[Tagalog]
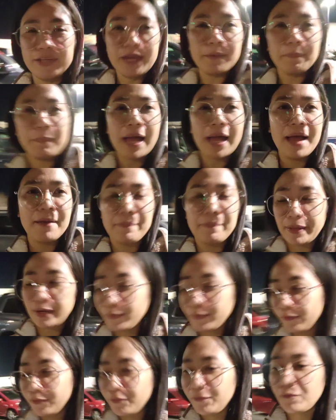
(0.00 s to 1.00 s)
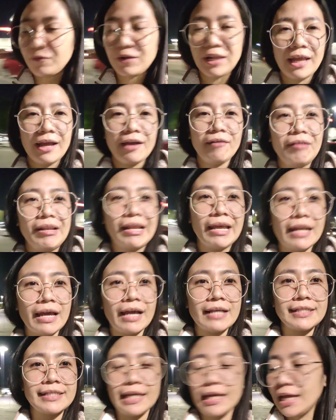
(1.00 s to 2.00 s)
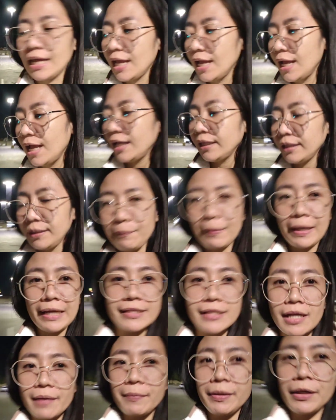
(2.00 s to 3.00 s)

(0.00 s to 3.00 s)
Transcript: Gusto niya pa, pero wala, wala na kasi. Di ba yung